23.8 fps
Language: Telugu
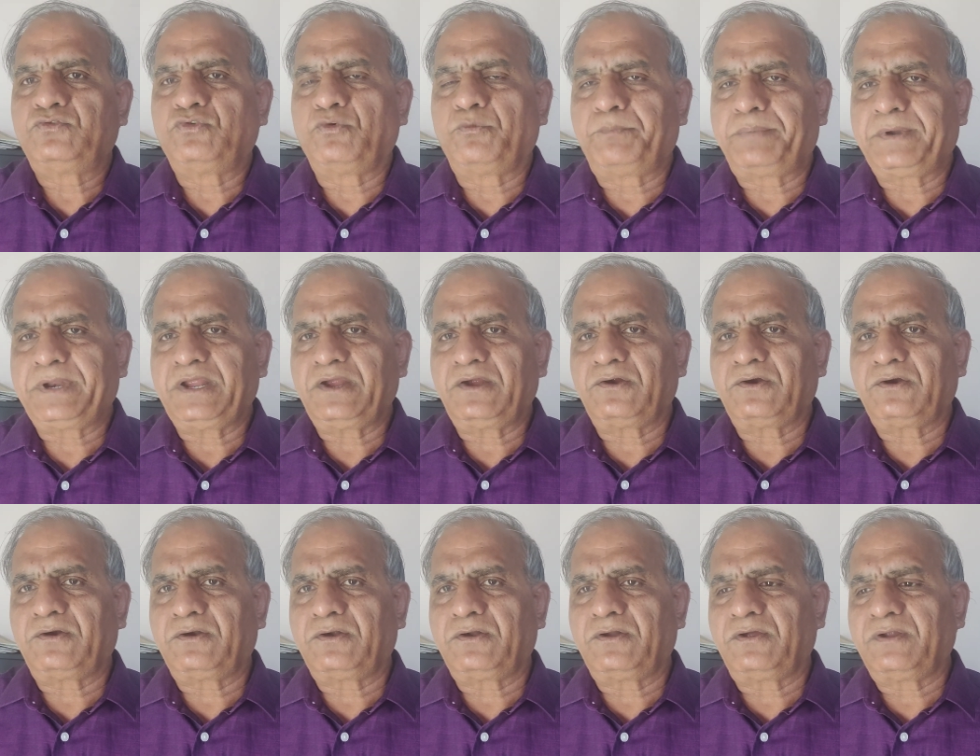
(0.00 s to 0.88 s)

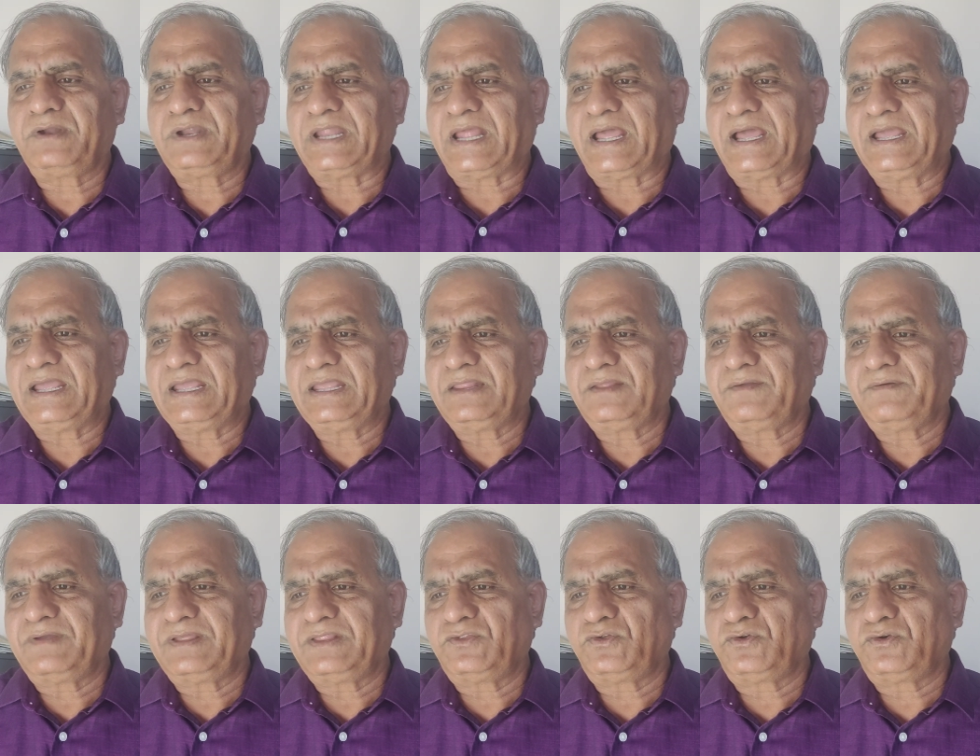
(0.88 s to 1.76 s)
సుప్రీంకోర్టులో
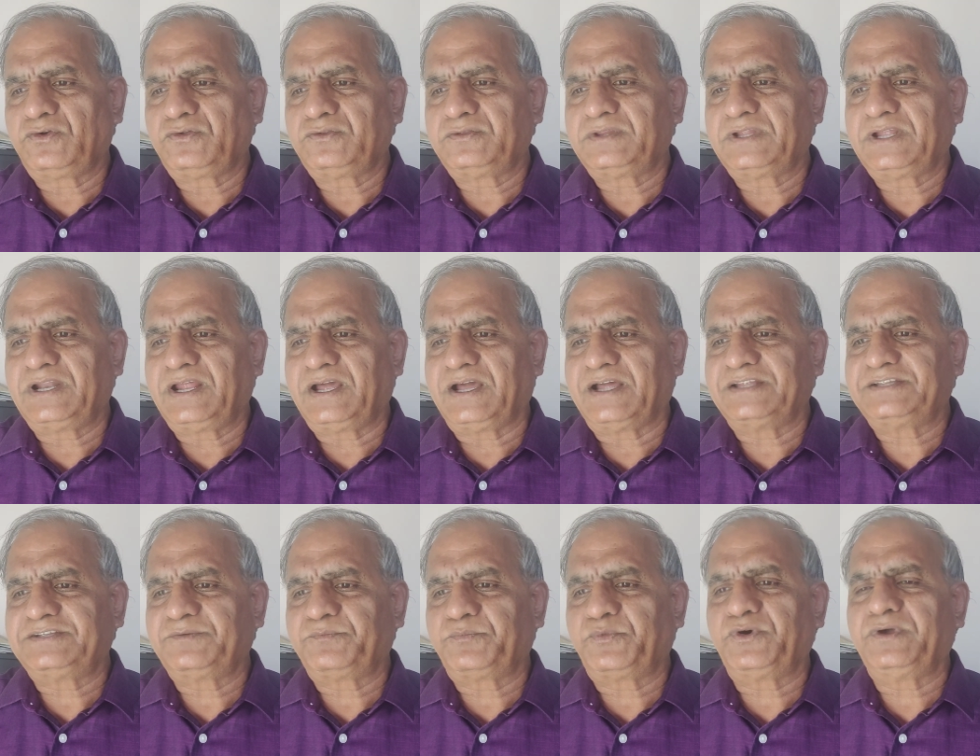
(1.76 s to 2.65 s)
న్యాయమే దొరుకుతుందనే
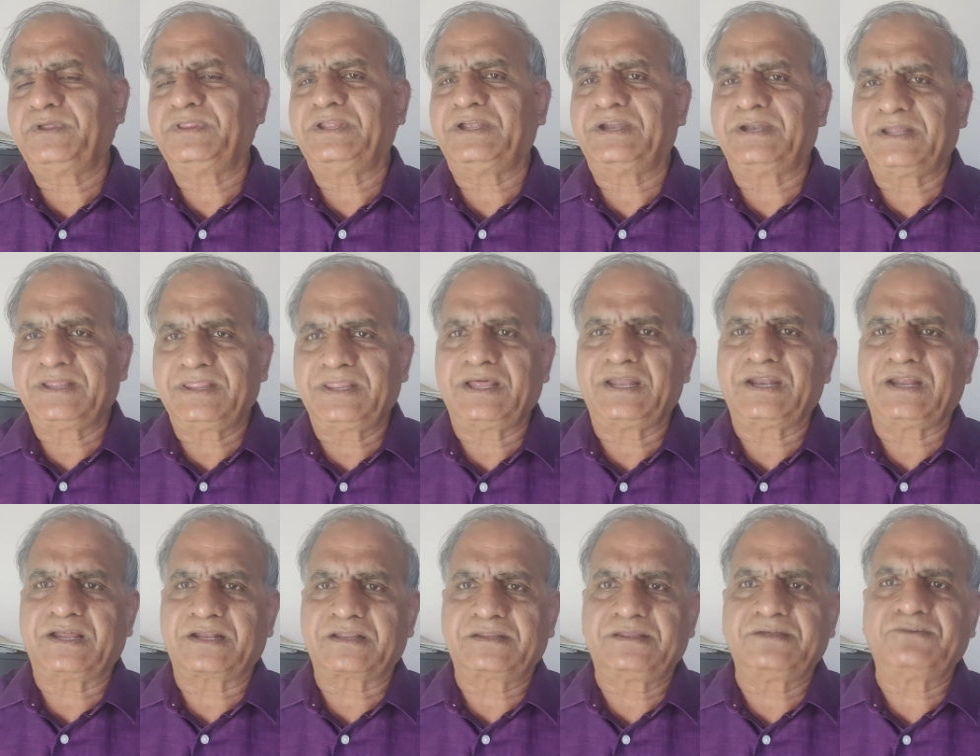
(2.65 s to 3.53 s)
ఆశ పోయిందంటే
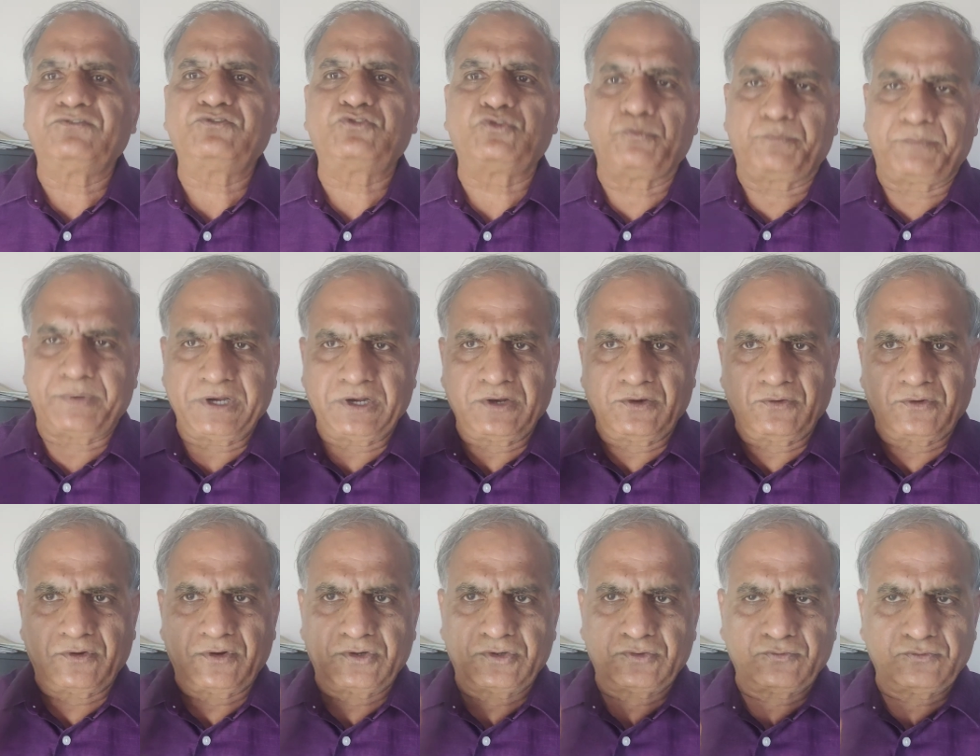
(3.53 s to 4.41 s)
దాని అర్థం
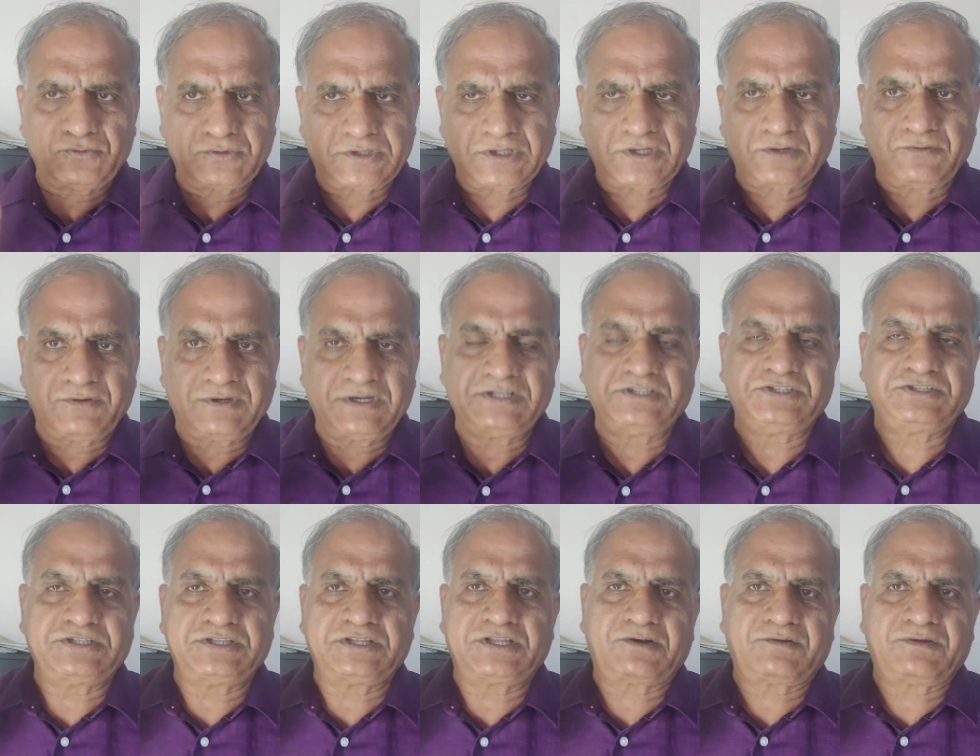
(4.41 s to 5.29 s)
సుప్రీంకోర్టు ఉత్తర్వులు
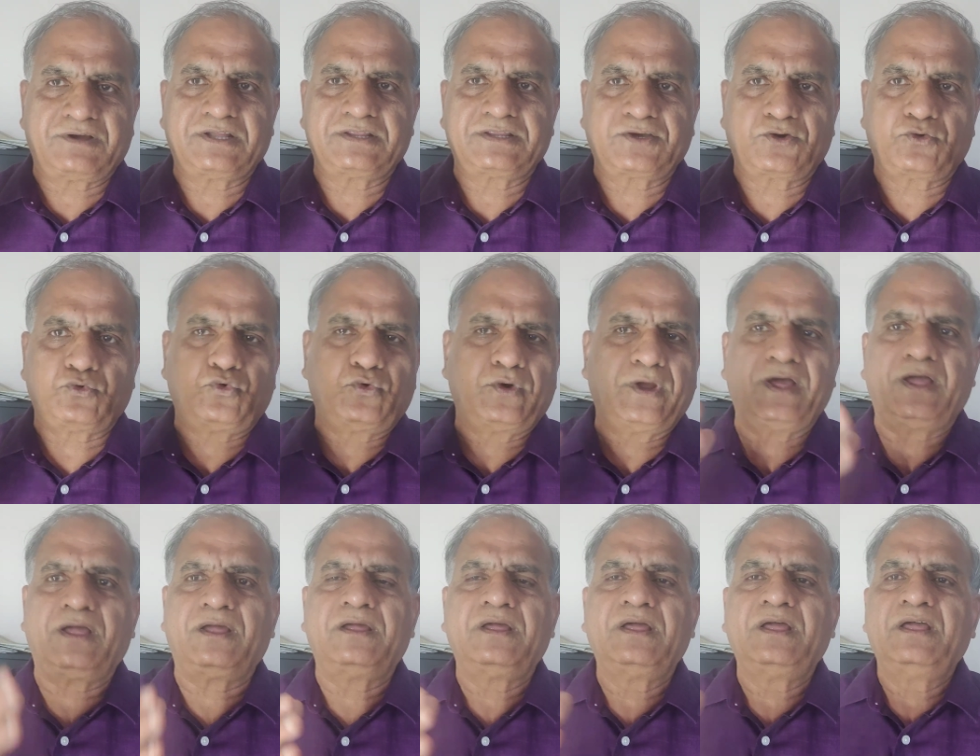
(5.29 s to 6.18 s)
ఇచ్చిన తర్వాత
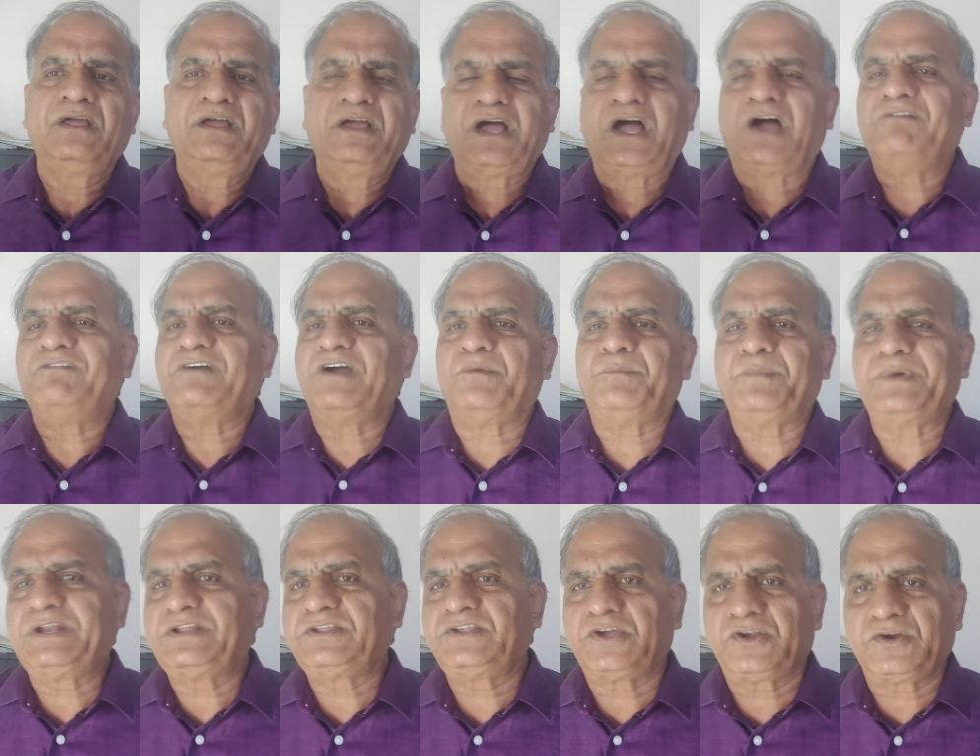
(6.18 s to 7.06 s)
కూడా అవి
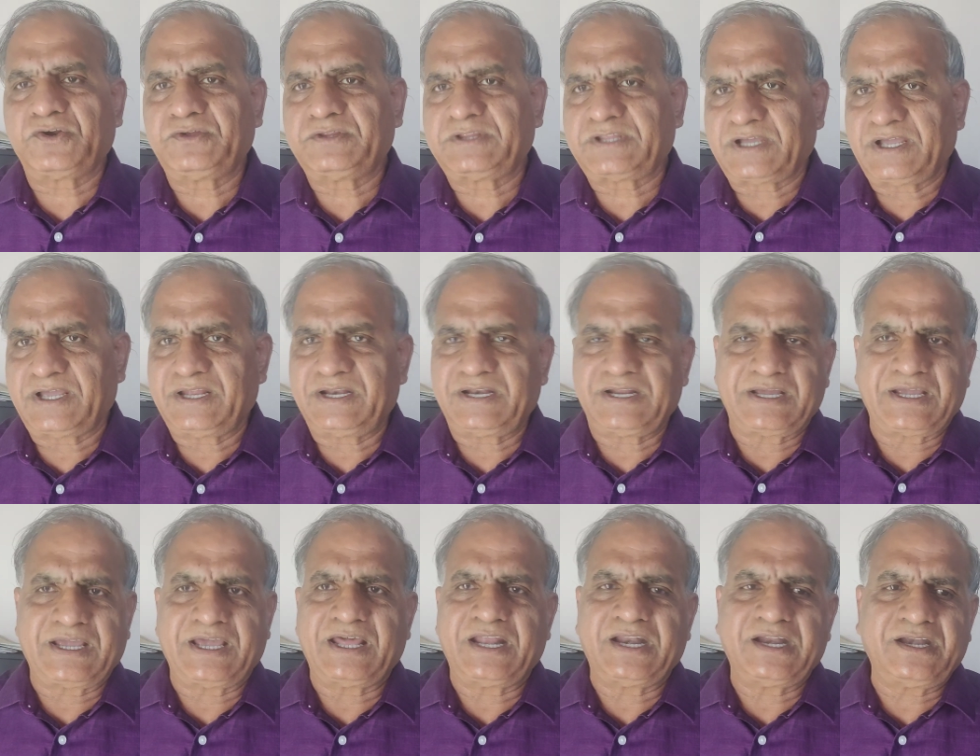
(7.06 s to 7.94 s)
అమలు
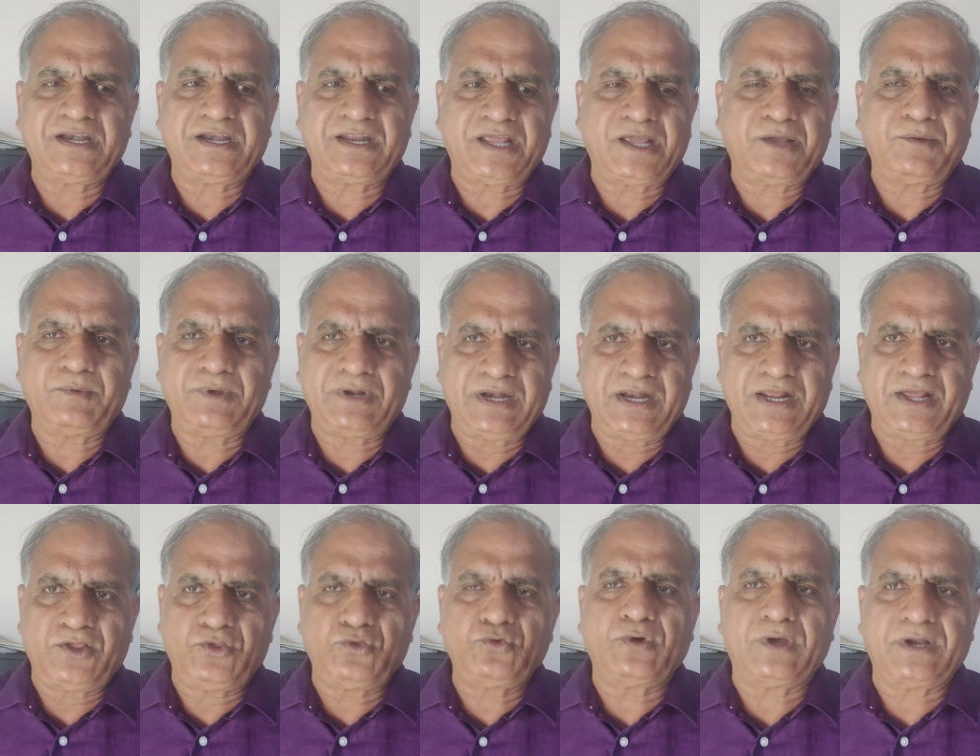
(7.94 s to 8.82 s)
జరుగుతాయన్న గ్యారంటీ ఏమీ
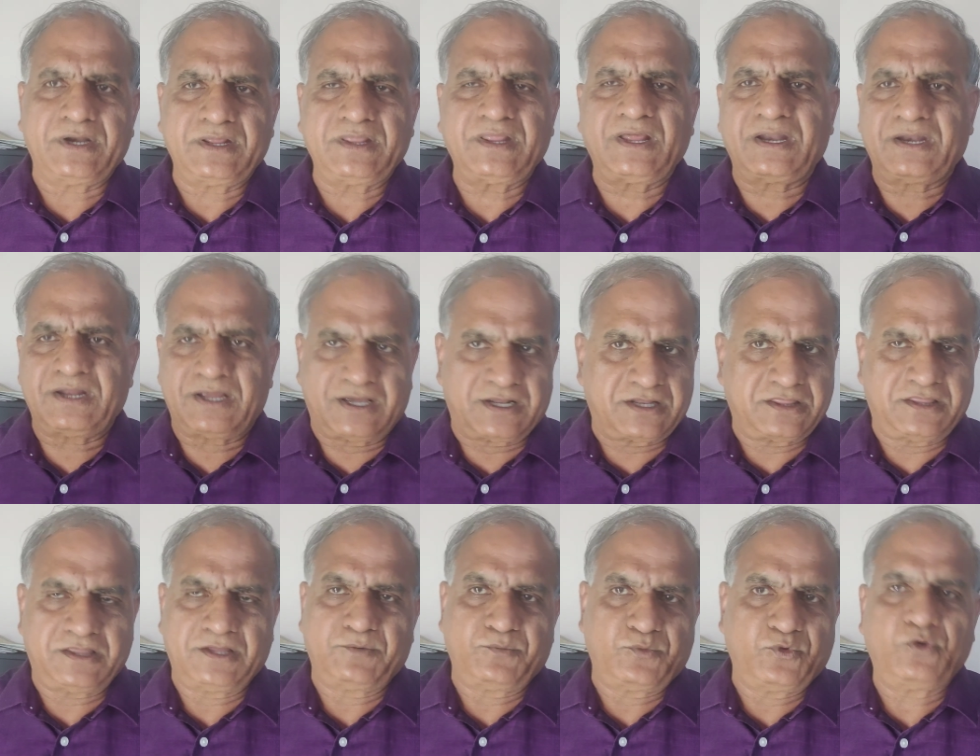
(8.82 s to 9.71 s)
లేదు అని దానికి
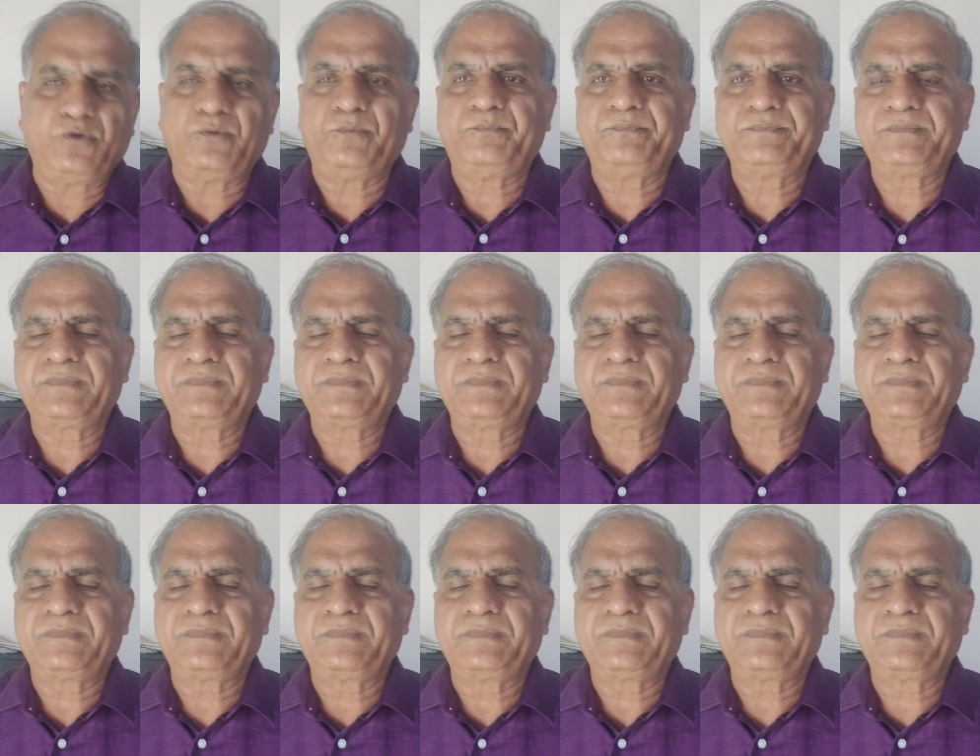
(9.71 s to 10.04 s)
అర్థము